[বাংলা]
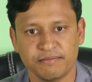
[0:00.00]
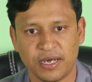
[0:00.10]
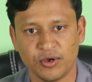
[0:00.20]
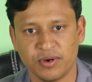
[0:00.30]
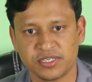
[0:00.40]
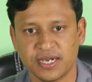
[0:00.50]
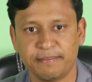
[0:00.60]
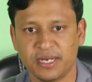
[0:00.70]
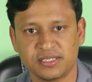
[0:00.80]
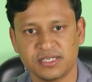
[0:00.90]
ভালোবাসা
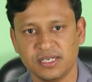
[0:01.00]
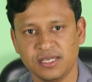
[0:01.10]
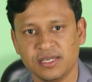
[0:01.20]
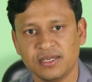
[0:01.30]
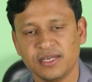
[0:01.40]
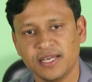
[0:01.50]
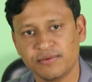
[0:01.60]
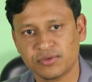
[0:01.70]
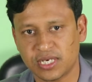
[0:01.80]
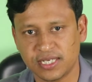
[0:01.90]
পাচ্ছি
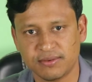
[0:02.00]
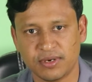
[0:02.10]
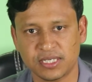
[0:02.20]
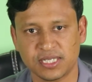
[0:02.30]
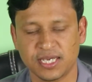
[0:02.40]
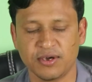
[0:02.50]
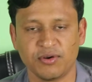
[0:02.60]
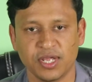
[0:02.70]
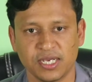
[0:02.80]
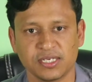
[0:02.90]
এবং তাদের মাছ থেকে
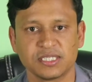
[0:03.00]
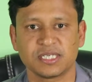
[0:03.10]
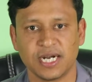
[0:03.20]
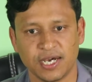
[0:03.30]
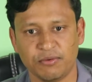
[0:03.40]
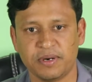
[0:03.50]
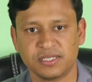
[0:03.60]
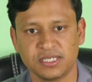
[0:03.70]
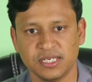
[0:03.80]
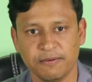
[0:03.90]
অনেক সাড়াও
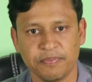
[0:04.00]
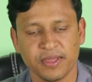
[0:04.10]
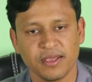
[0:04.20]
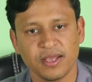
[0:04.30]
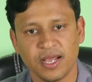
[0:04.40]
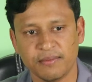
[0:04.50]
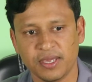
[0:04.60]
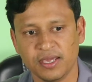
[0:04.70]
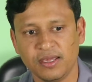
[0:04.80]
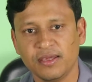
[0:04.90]
পাচ্ছি আমি